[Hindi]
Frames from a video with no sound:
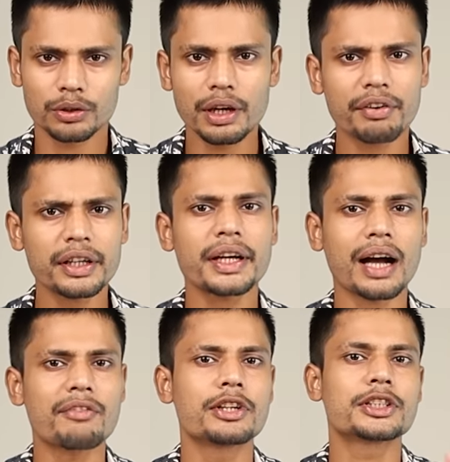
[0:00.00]
तो डेफिनेटली ये
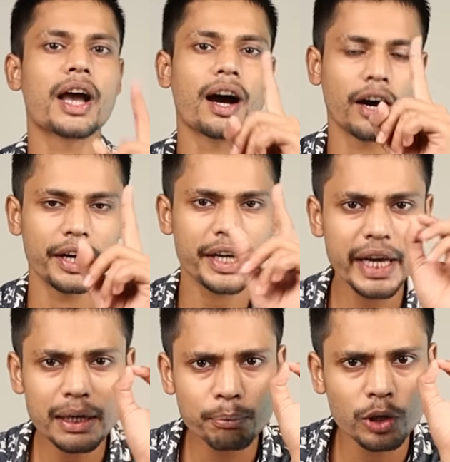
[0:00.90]
काफ़ी अच्छा है हाँ
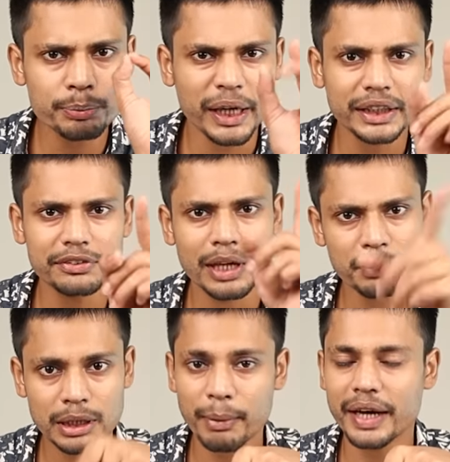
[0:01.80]
एक प्रोस्पेक्टिव से आप
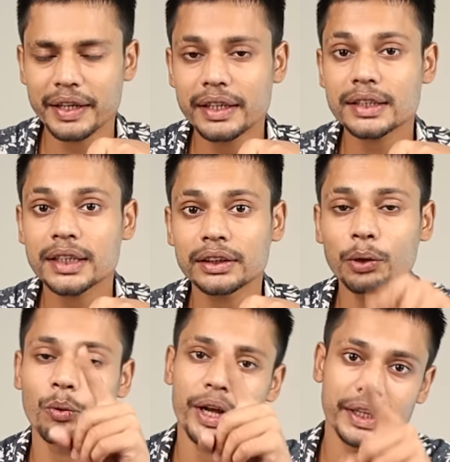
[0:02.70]
इसे बाई नहीं कर सकते
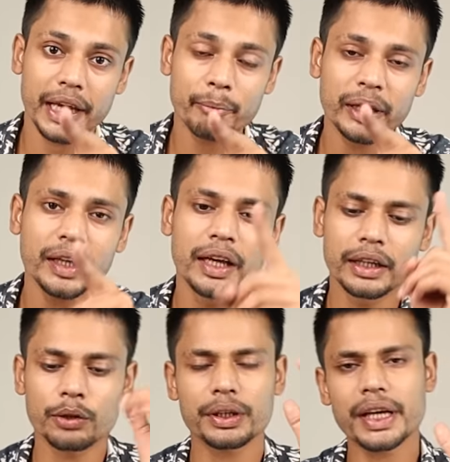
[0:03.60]
वो है गेमिंग
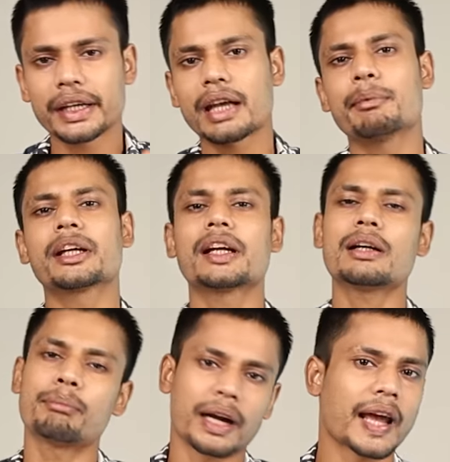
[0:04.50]
क्योंकि ये गेमिंग के
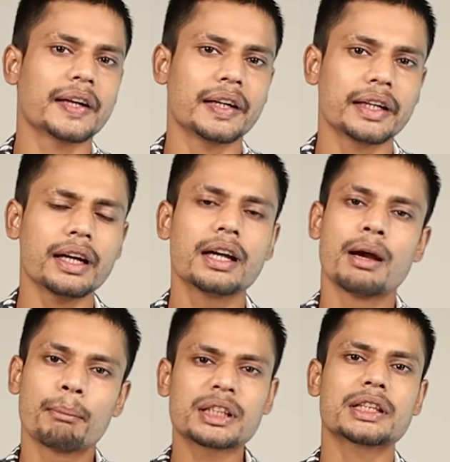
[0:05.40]
लिए बना ही नहीं है
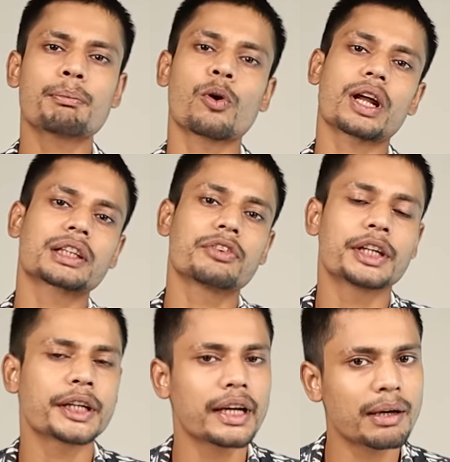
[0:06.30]
बस ये
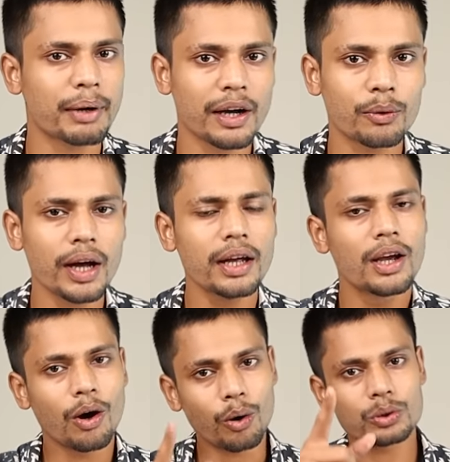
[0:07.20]
प्रोडक्टिविटी के लिए बना हुआ है
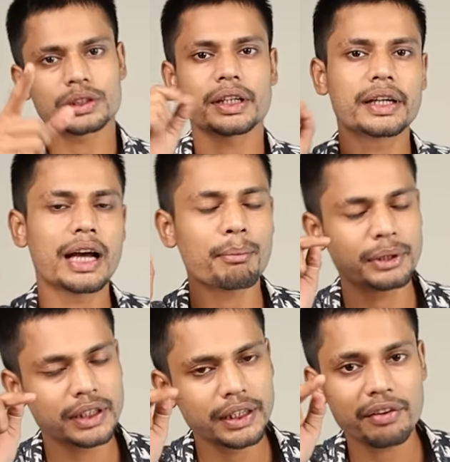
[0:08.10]
और उसके लिए आप
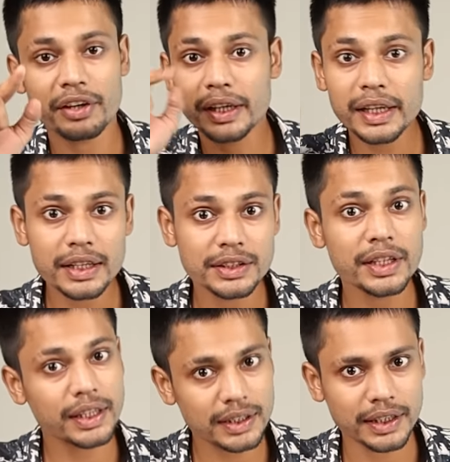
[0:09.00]
इसे डेफिनेटली
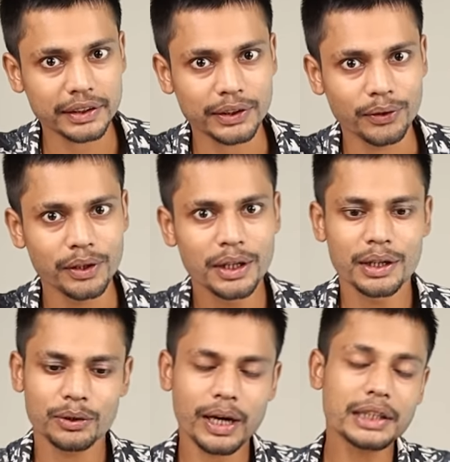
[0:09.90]
कंसिडर कर सकते हो
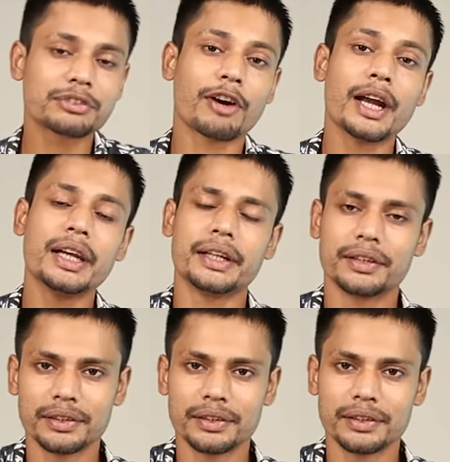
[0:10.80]
तो गाइज फाइनली